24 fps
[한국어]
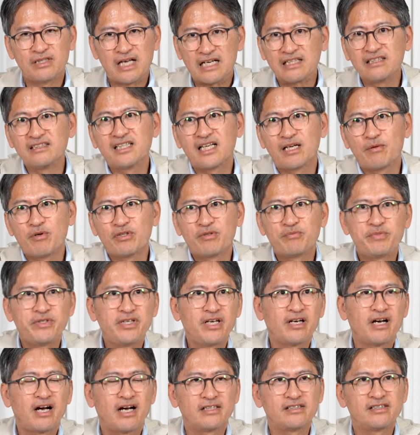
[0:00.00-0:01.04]
다른 사람한테
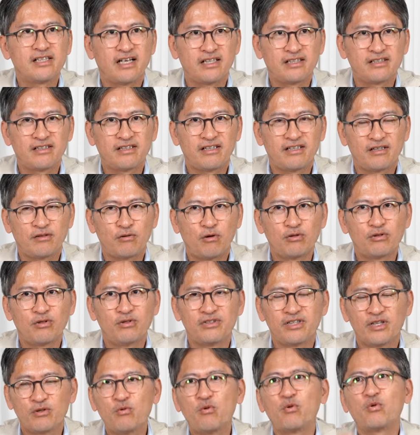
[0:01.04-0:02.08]
피해가 가지 않게 어떨
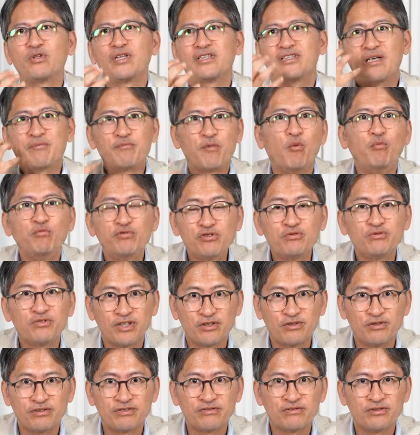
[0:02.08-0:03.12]
땐 고로다 딱 멈출
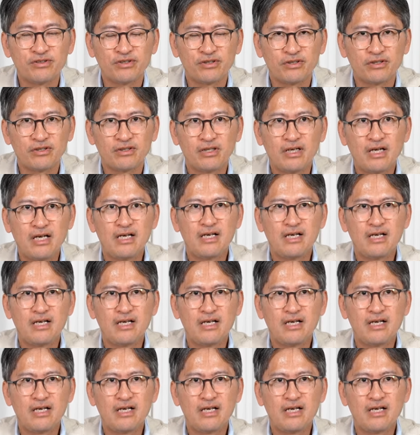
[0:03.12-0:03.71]
때도 있고요.